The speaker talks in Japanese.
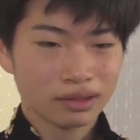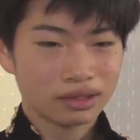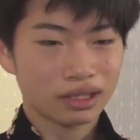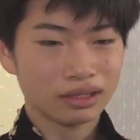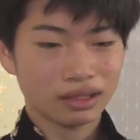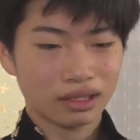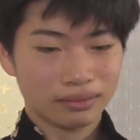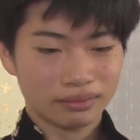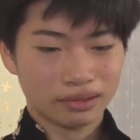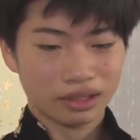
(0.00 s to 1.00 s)
全然
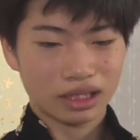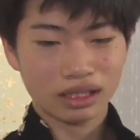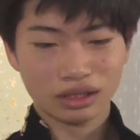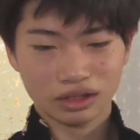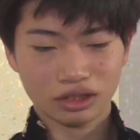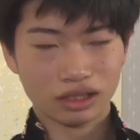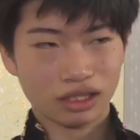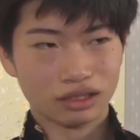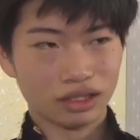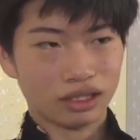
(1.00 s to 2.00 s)
手ついた
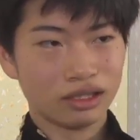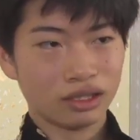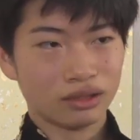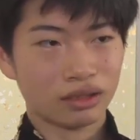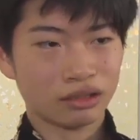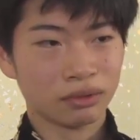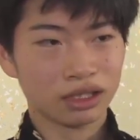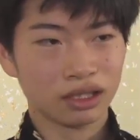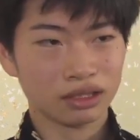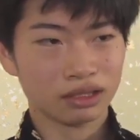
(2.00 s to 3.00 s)
りして綺麗には決まっ
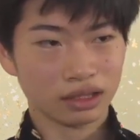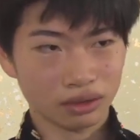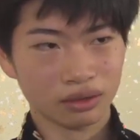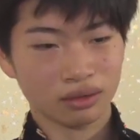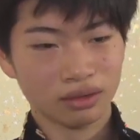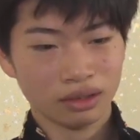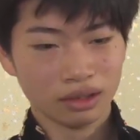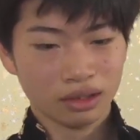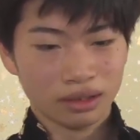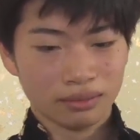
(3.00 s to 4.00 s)
てないんですけど
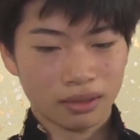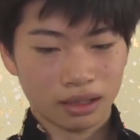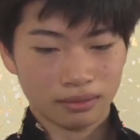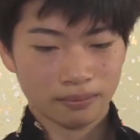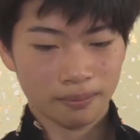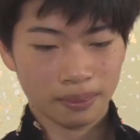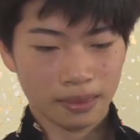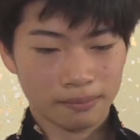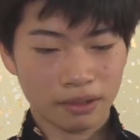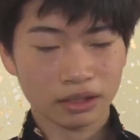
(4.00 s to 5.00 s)
まあ
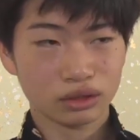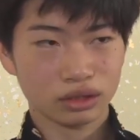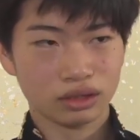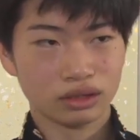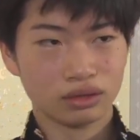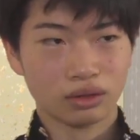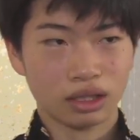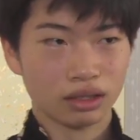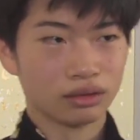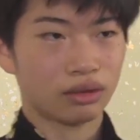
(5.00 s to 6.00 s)
パンクと
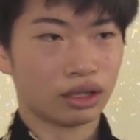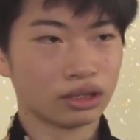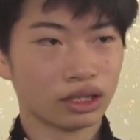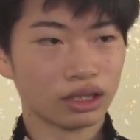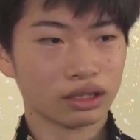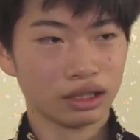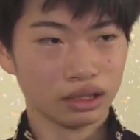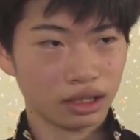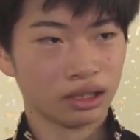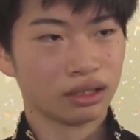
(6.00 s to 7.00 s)
かはしなかったん
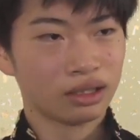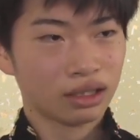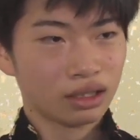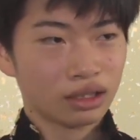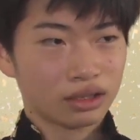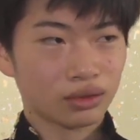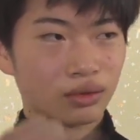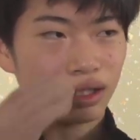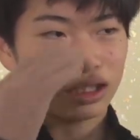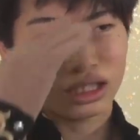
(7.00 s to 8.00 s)
で
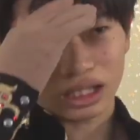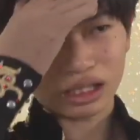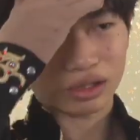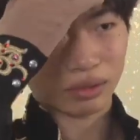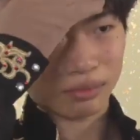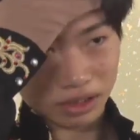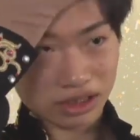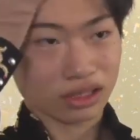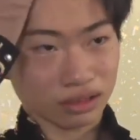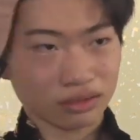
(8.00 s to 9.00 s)
スコアいいかなと思いま
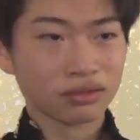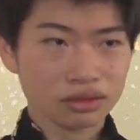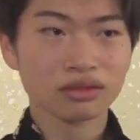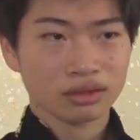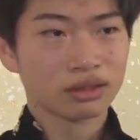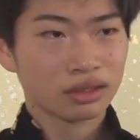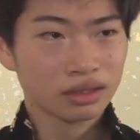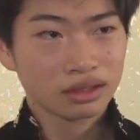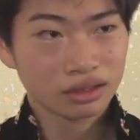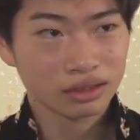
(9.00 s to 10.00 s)
す
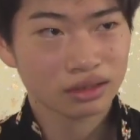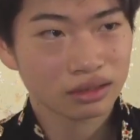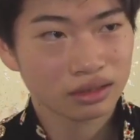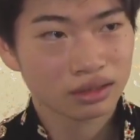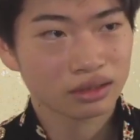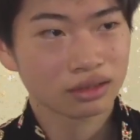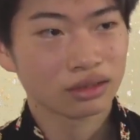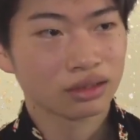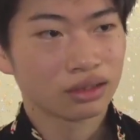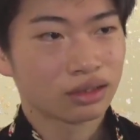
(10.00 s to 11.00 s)
足の具合っていうのは
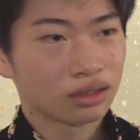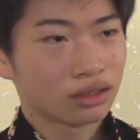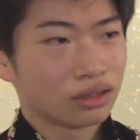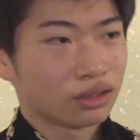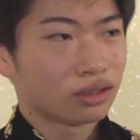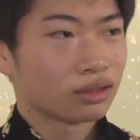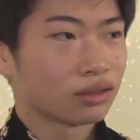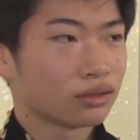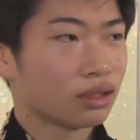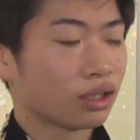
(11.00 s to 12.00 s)
どうなんですか
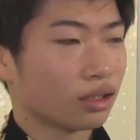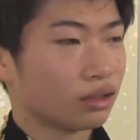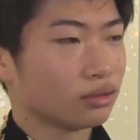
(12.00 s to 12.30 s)
なんか